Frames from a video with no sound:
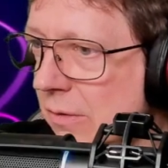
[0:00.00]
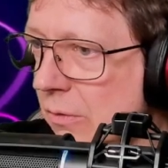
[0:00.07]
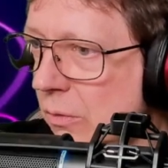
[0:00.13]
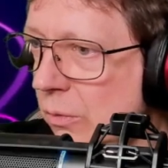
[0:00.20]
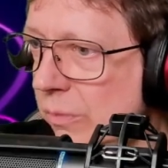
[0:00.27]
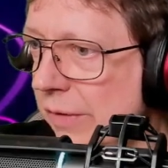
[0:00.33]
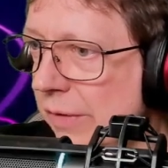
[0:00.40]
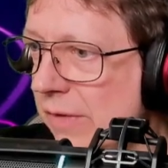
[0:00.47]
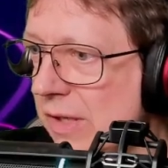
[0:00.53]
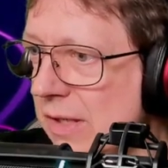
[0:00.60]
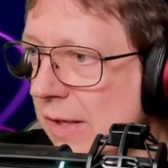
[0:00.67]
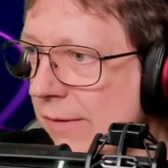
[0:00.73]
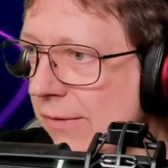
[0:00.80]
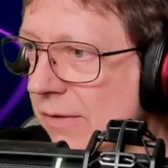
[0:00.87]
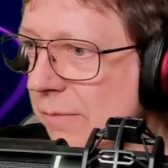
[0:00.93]
Oh, was war
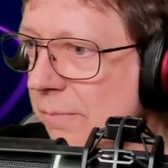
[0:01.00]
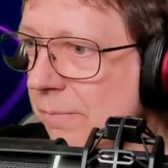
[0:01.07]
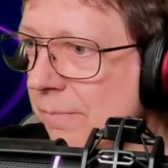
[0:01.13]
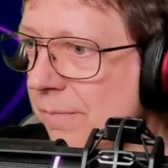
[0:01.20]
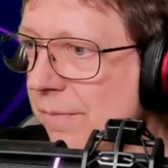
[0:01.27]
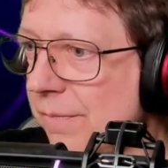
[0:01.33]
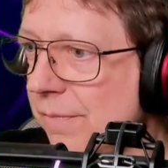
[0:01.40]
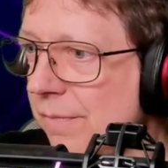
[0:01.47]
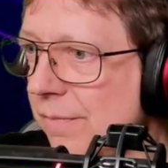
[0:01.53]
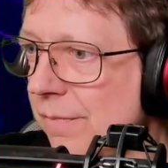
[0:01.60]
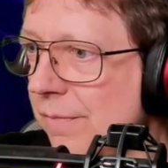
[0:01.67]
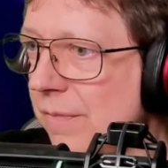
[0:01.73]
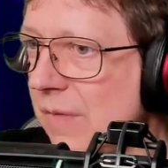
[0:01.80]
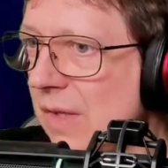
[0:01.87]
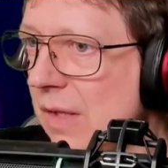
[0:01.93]
das?
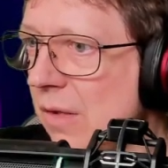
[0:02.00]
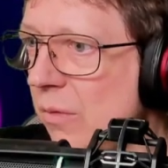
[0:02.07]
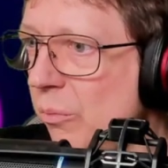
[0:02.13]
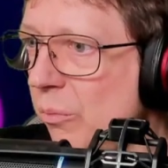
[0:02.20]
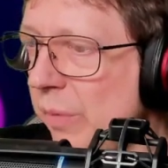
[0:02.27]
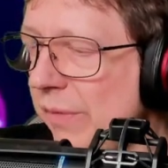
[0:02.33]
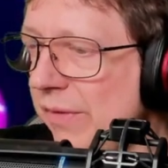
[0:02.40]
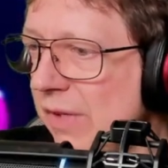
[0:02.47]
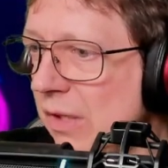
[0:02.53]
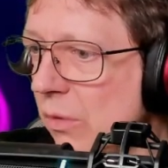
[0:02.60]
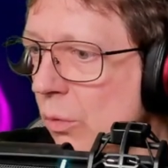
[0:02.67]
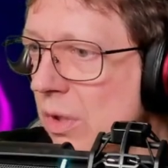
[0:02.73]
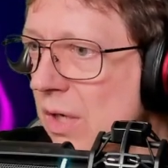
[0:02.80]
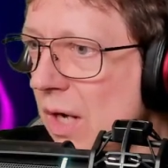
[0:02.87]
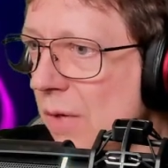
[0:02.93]
Ein bisschen
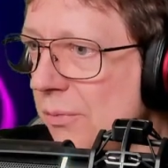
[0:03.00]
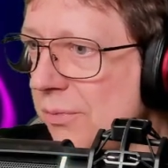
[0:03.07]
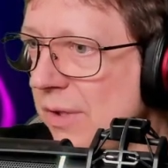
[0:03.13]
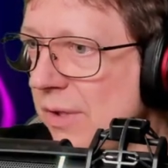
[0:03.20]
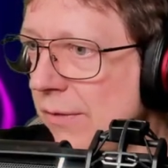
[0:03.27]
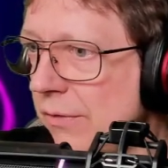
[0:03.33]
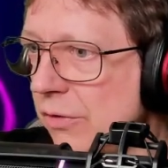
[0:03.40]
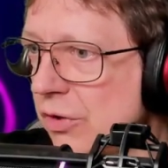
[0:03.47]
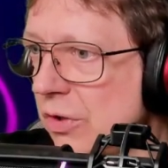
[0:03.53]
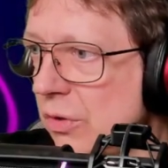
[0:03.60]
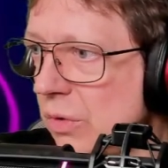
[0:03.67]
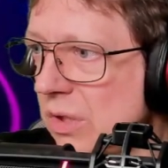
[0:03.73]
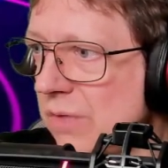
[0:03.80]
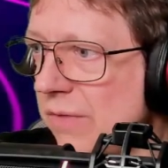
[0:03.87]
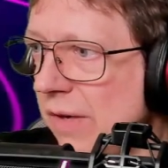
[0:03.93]
ruckhaft hier
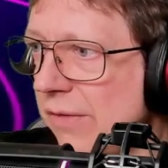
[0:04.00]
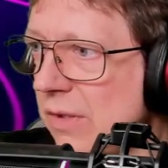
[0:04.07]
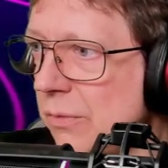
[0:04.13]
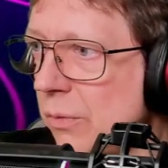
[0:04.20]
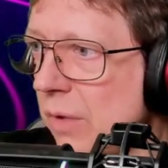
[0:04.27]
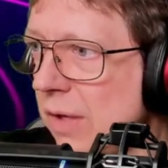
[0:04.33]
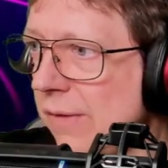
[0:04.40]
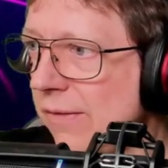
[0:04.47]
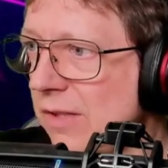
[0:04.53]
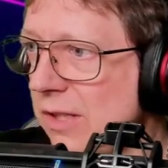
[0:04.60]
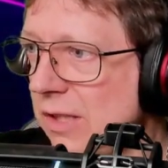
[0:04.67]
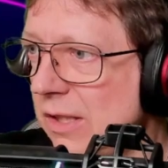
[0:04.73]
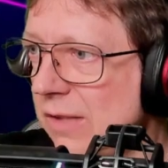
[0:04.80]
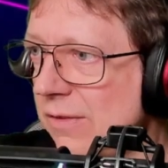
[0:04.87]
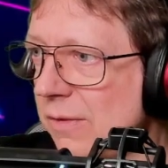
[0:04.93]
zwischendurch. Ich weiß nicht, woran es
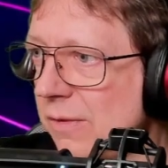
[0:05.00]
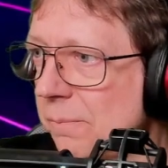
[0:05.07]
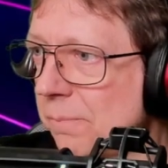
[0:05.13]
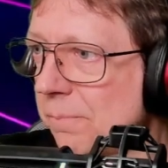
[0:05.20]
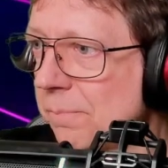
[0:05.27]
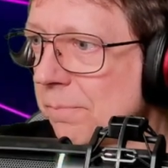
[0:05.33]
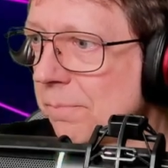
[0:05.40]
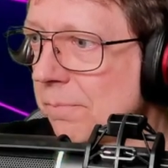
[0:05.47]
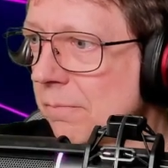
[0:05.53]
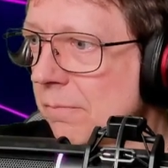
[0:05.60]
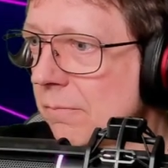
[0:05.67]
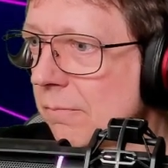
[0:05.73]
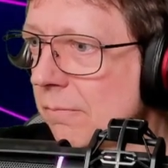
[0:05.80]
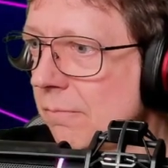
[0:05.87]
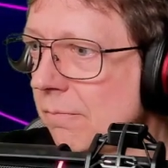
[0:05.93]
liegt.
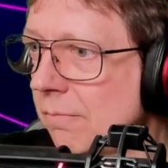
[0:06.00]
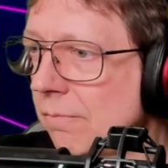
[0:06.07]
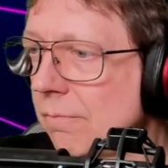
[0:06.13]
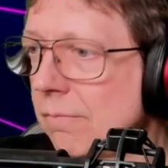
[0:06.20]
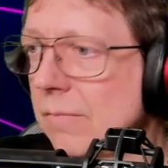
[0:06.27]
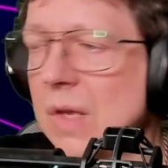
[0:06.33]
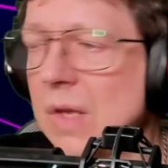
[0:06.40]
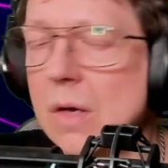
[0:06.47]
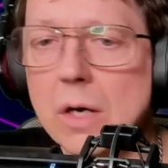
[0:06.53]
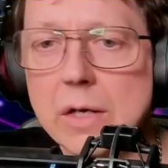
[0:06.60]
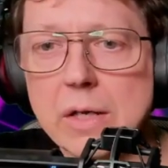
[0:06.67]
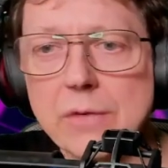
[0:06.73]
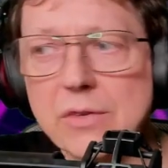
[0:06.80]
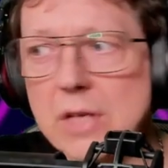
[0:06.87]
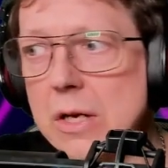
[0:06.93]
Oh,
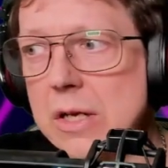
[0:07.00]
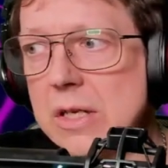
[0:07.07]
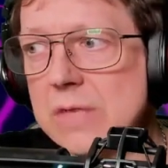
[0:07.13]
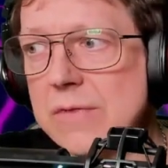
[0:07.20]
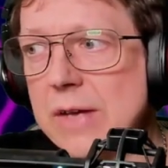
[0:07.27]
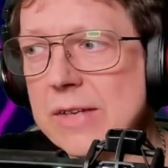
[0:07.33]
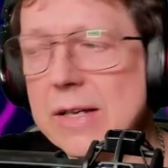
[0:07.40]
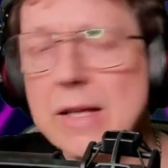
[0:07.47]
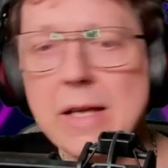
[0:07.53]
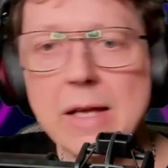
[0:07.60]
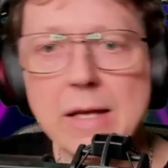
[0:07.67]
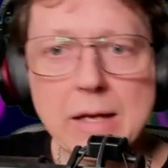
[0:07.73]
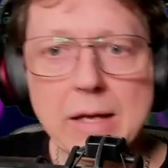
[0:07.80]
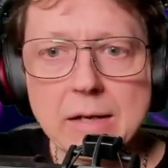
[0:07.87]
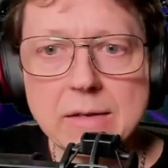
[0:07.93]
das kann doch nicht wahr sein.
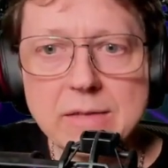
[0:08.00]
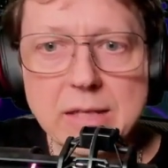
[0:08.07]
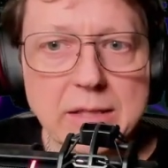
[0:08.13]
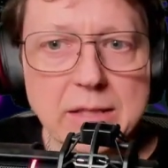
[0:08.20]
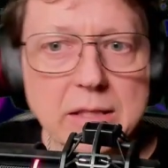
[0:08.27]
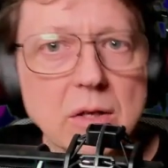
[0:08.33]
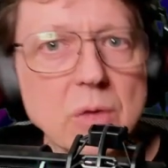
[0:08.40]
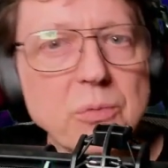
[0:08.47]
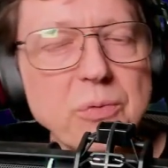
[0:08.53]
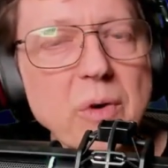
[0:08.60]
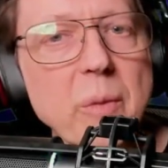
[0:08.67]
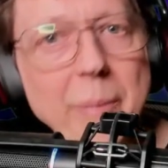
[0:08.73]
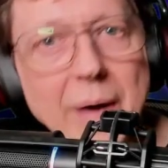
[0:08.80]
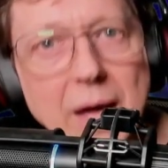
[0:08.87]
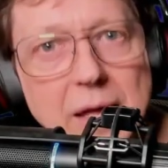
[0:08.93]
Der ging doch
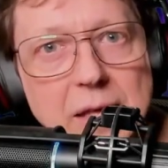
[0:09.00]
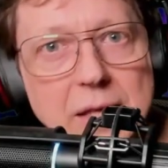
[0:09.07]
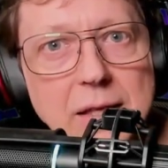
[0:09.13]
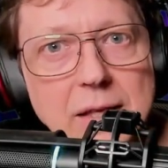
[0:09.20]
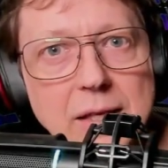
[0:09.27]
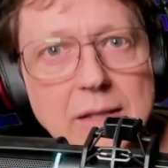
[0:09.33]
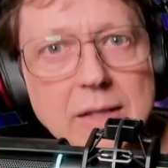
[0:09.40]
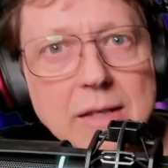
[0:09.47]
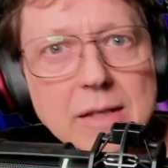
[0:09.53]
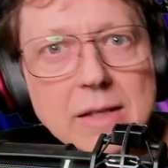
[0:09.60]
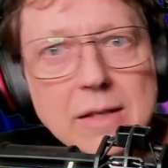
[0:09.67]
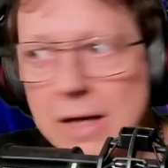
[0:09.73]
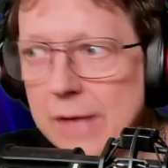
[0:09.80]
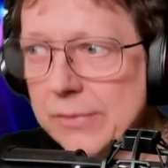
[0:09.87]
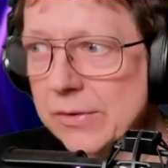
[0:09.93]
vorbei.
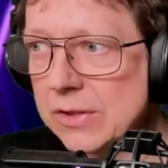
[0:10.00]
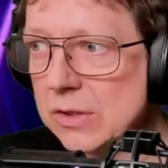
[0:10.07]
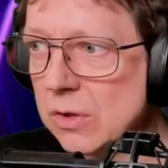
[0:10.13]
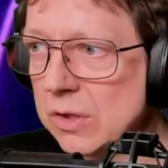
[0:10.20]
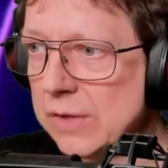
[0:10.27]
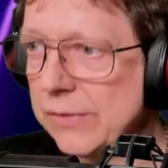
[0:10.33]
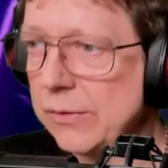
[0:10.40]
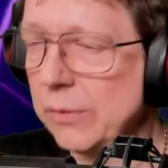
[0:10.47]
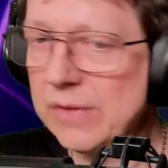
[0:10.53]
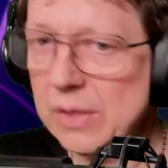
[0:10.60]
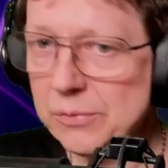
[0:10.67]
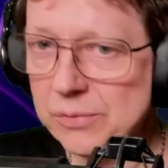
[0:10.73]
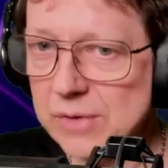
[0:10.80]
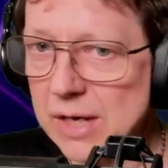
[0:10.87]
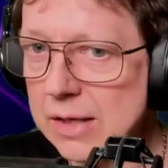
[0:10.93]
Also die
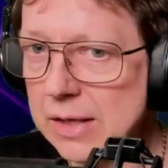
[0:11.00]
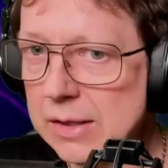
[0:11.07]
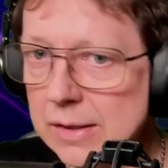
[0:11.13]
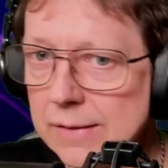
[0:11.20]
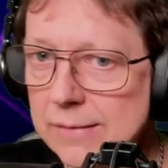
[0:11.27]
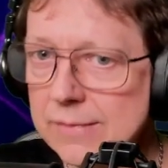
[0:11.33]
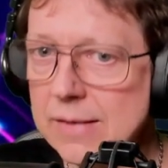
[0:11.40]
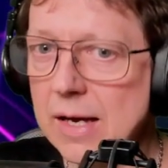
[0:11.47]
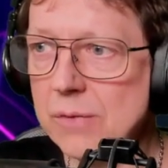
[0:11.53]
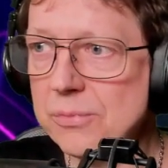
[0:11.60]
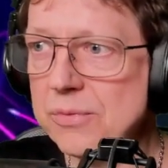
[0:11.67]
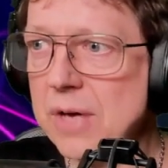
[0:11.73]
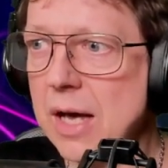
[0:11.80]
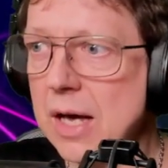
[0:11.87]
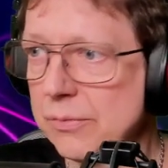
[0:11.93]
Kollisionsabfrage ist ja
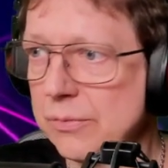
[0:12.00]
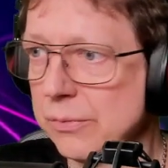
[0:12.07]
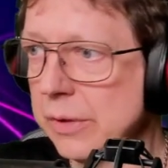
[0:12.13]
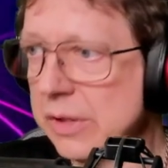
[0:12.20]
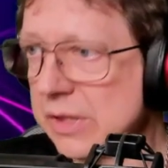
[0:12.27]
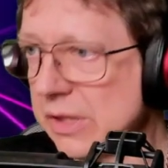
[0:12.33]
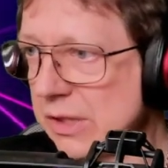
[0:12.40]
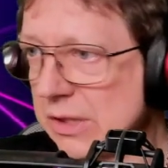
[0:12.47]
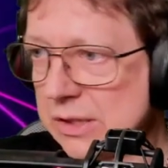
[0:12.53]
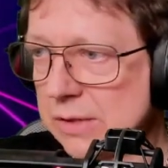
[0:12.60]
fragwürdig.